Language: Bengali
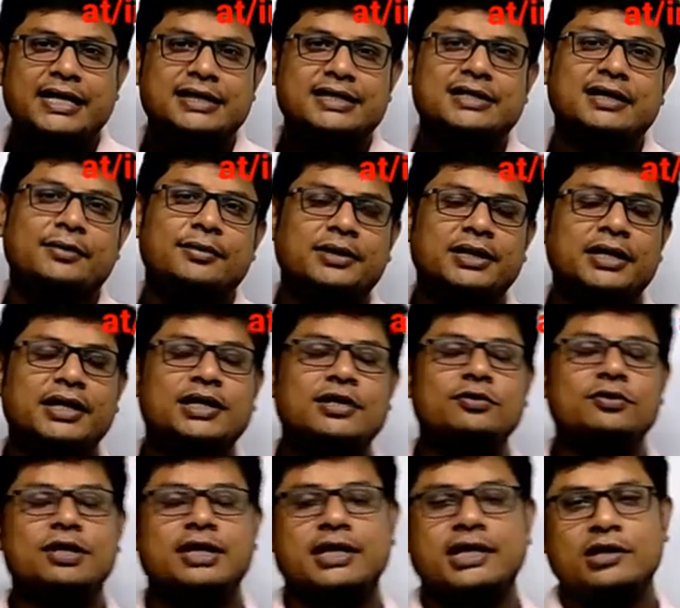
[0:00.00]
এক্ষেত্রে
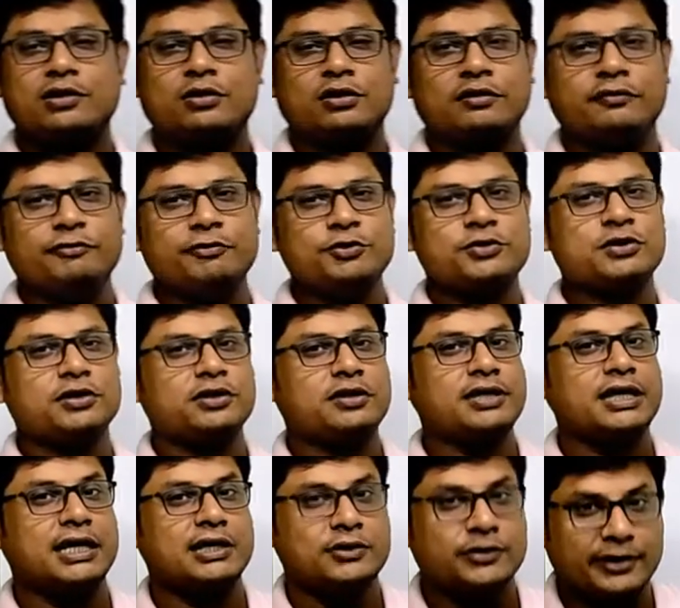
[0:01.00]
আমাদের কিন্তু একটা
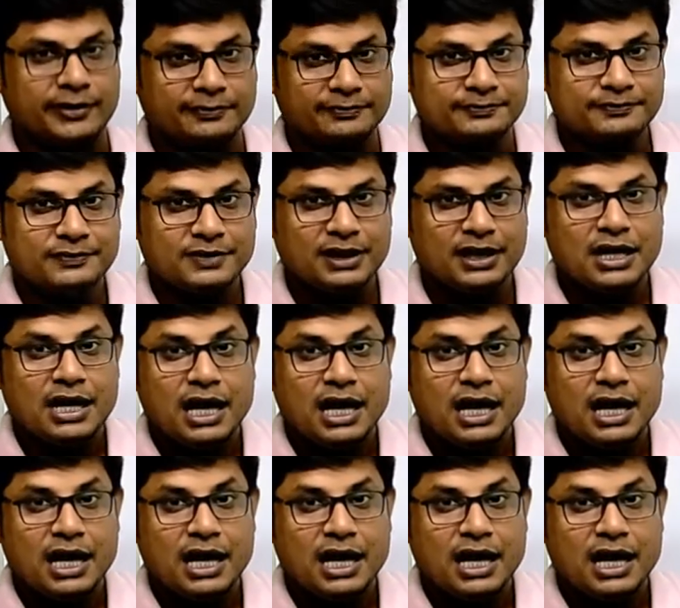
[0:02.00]
কনফিউশন ক্রিয়েট হয়